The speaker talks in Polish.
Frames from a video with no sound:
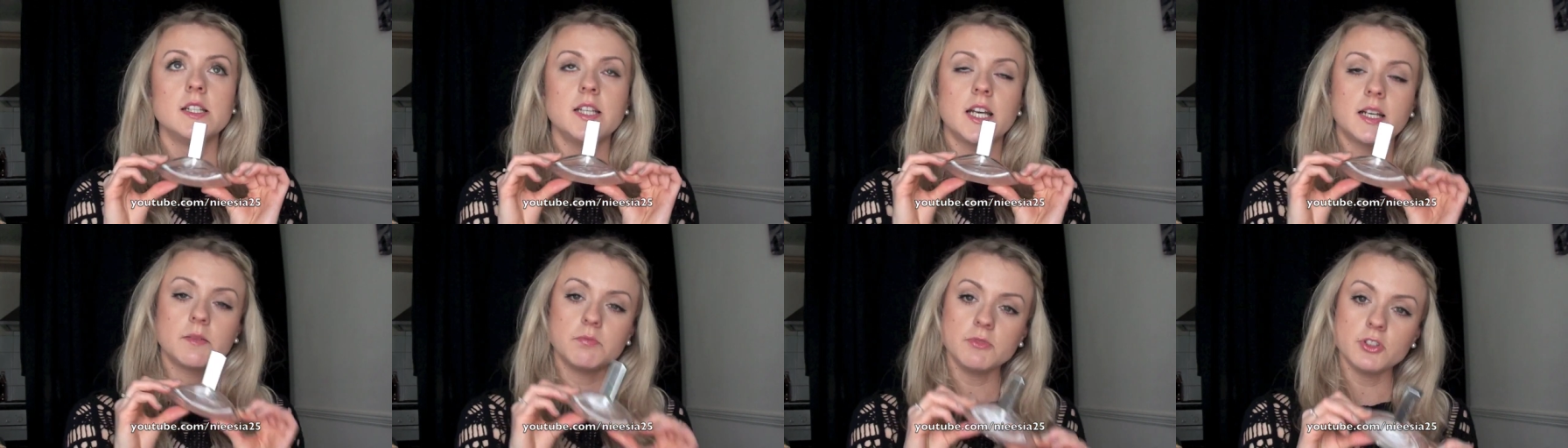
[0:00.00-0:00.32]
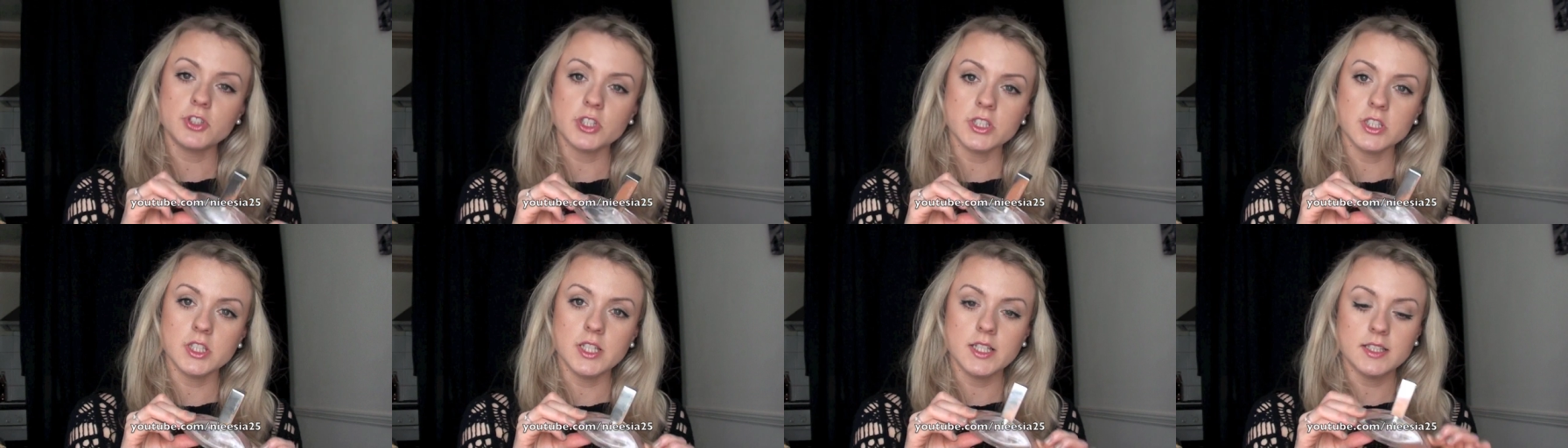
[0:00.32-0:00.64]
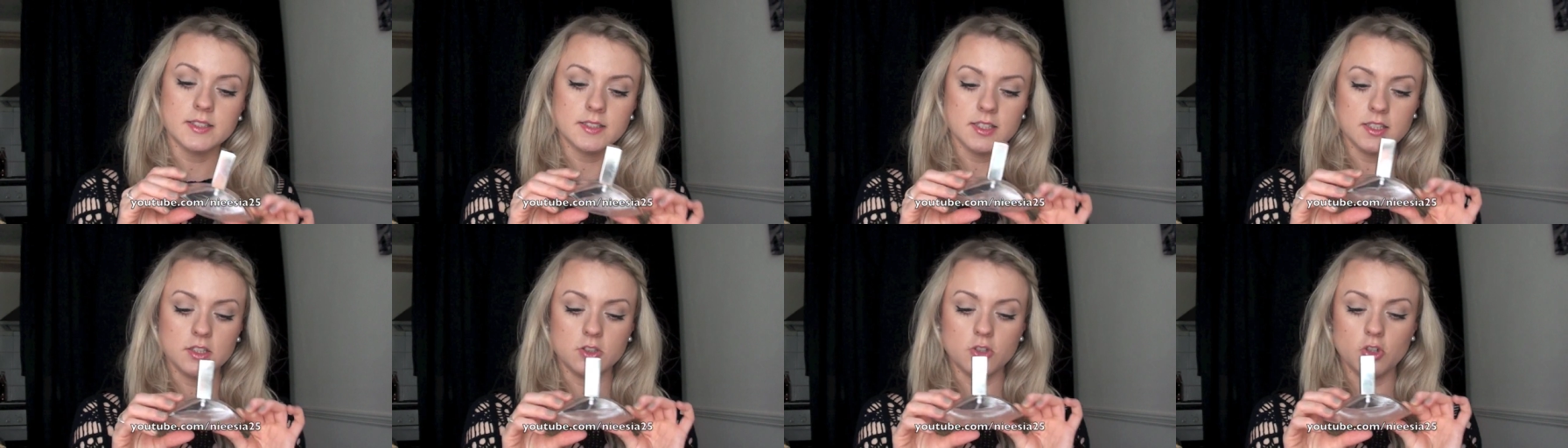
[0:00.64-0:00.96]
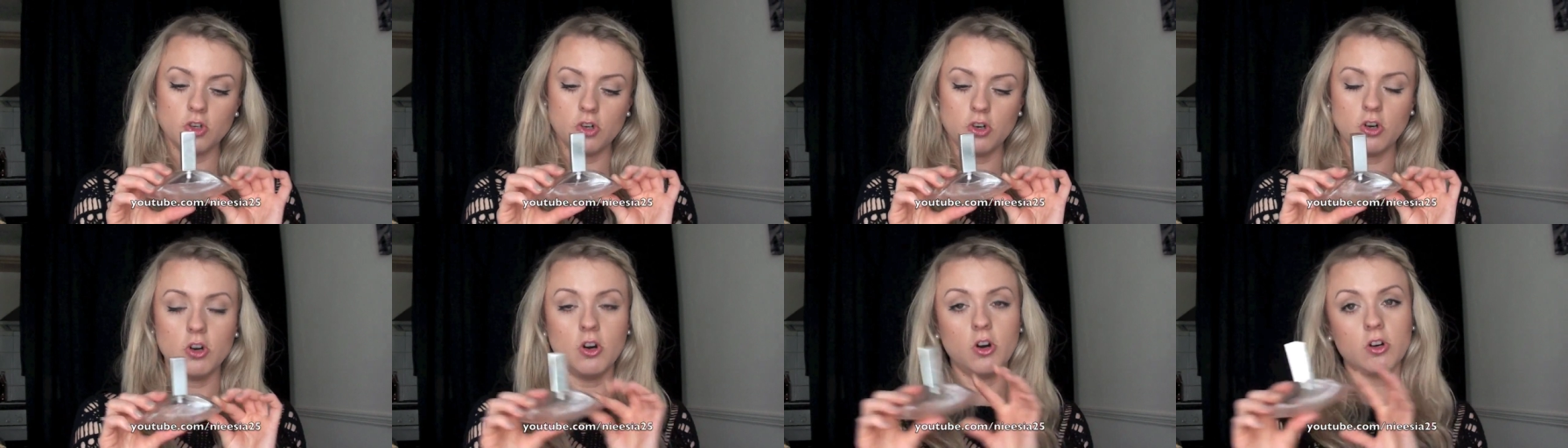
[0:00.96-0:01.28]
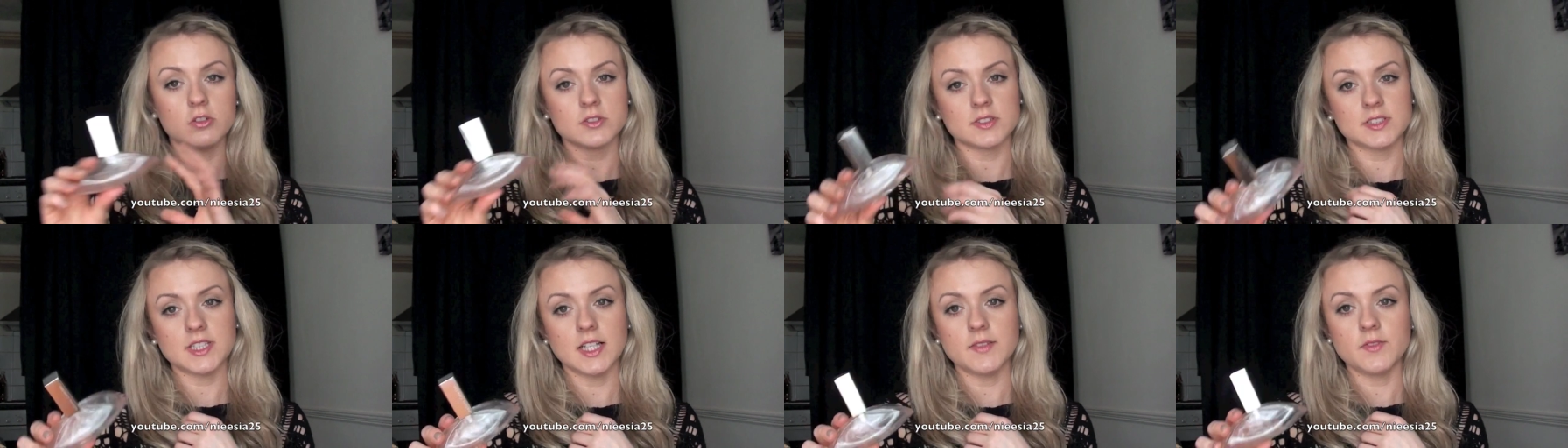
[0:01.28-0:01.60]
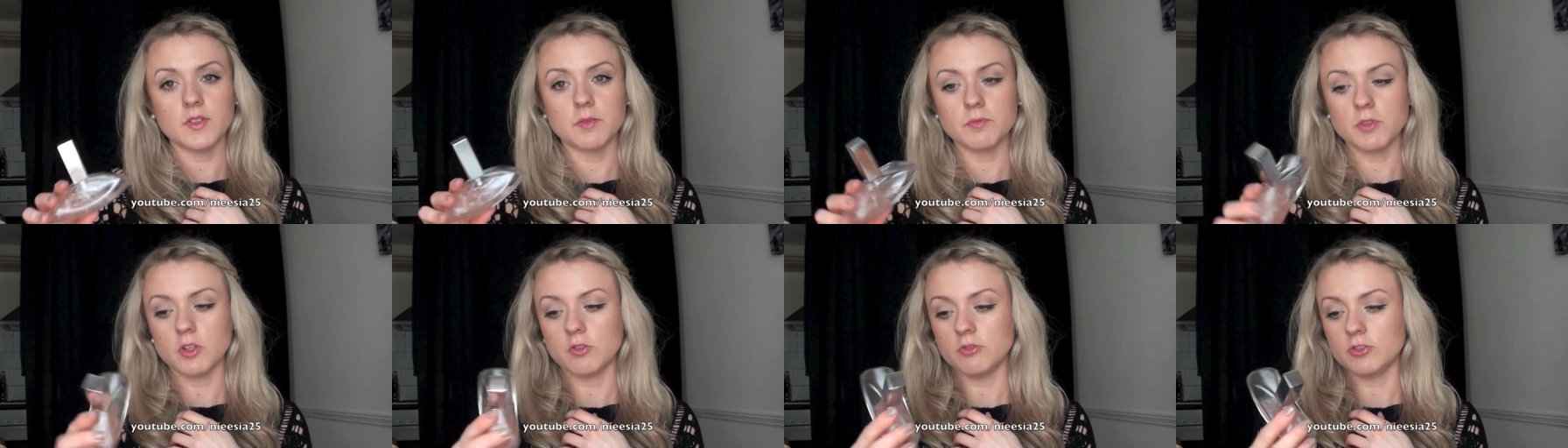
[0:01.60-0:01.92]
Jak mi się nie chce, to
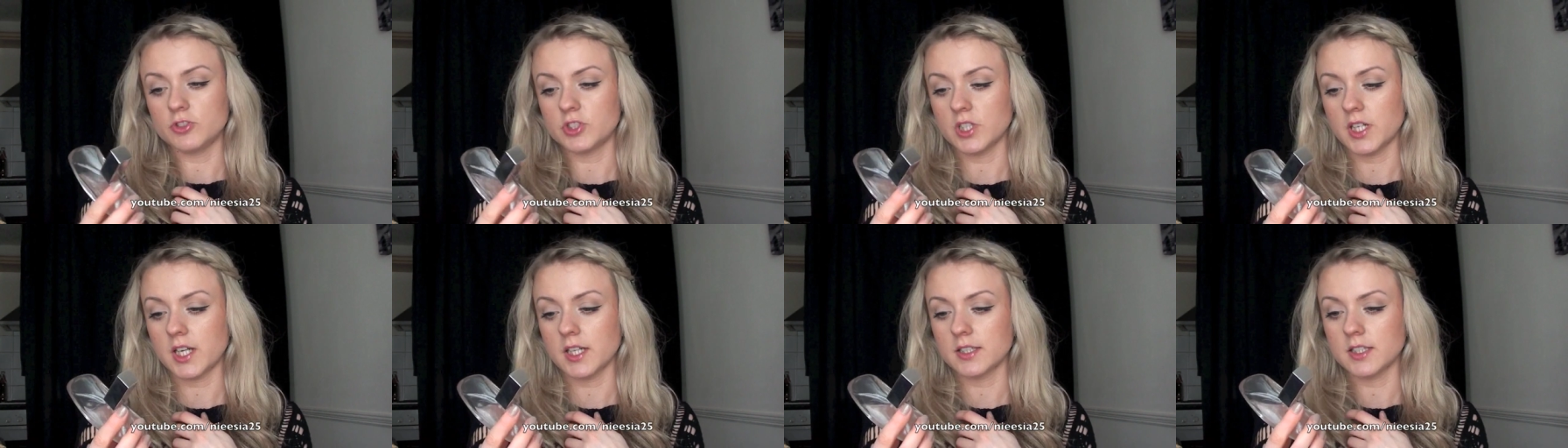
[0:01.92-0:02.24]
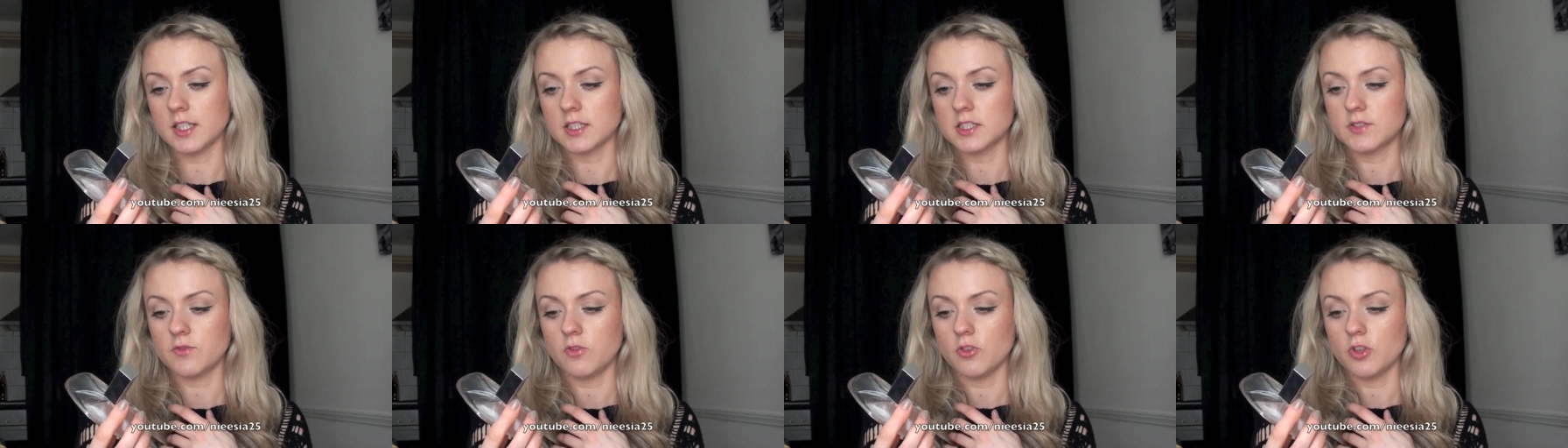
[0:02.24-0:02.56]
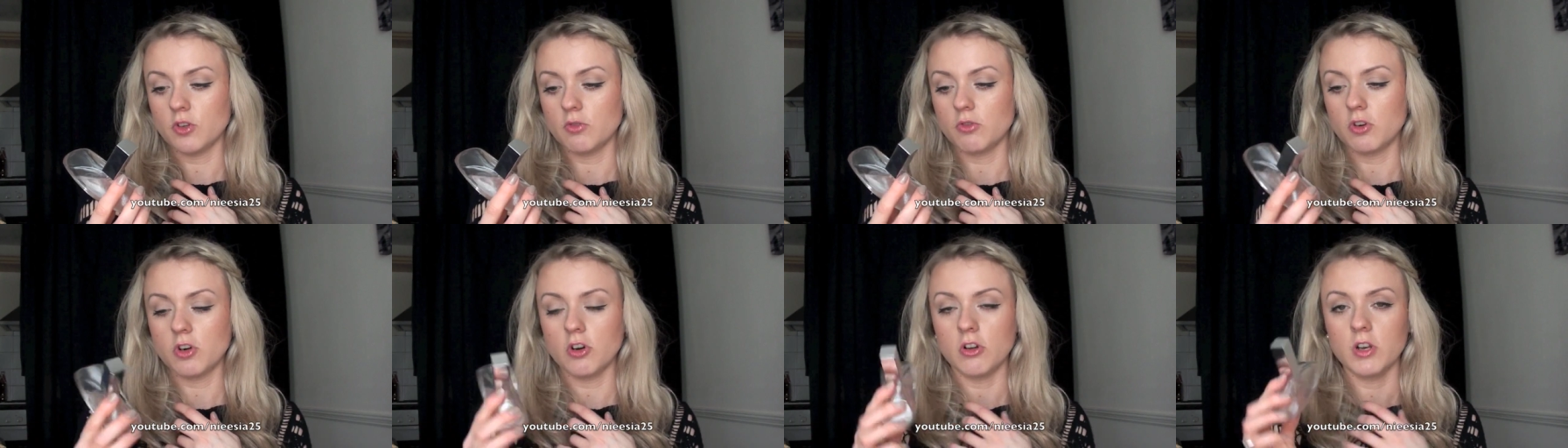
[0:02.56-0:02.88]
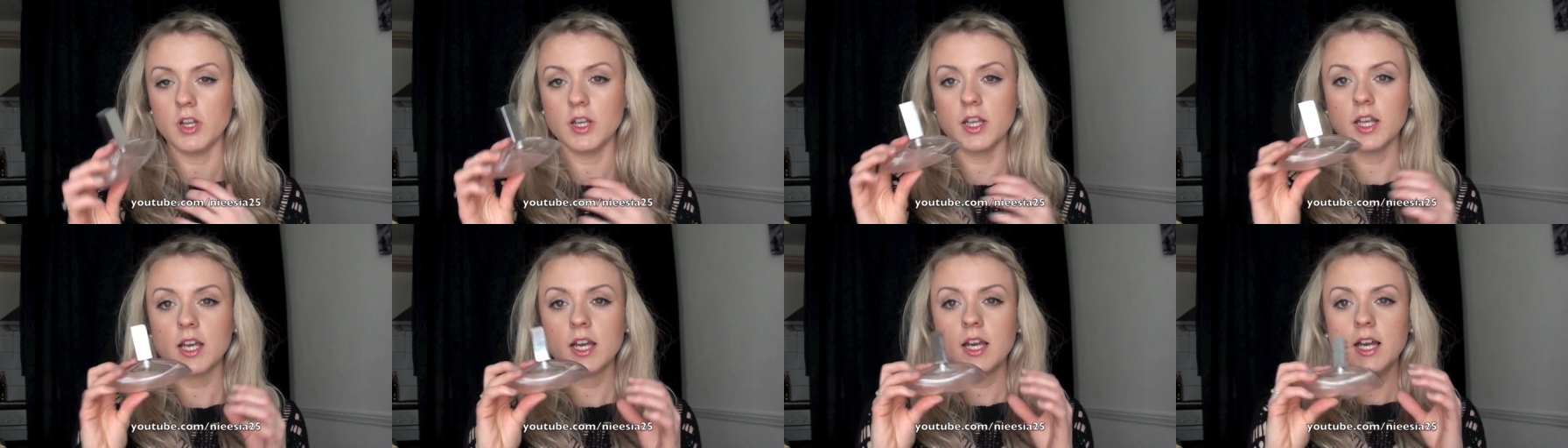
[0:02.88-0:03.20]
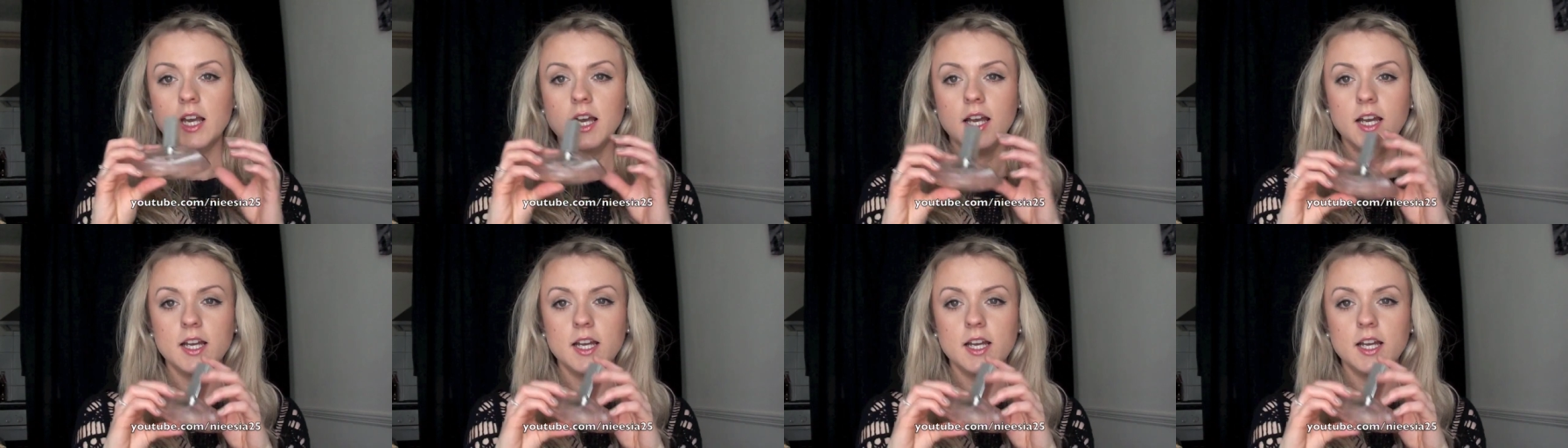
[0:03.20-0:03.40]
odstawiam ją i czeka na swoją kolej.